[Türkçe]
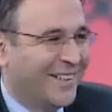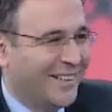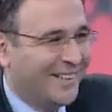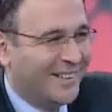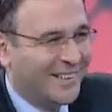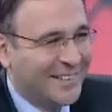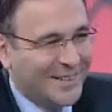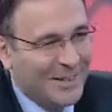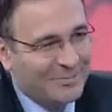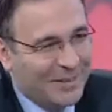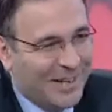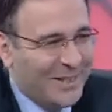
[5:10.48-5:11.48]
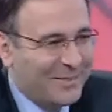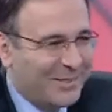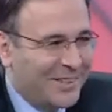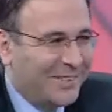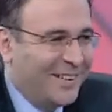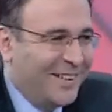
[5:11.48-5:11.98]
farzlarını, kusun
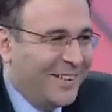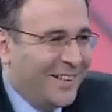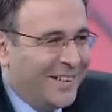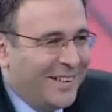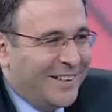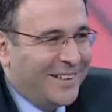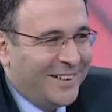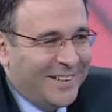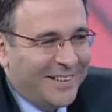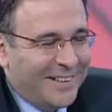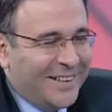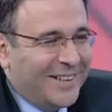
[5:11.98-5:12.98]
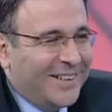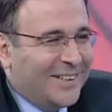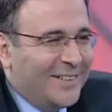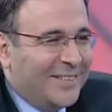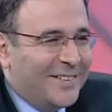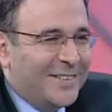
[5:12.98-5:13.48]
farzlarını ben İslam tarihini bitirdim. Ha.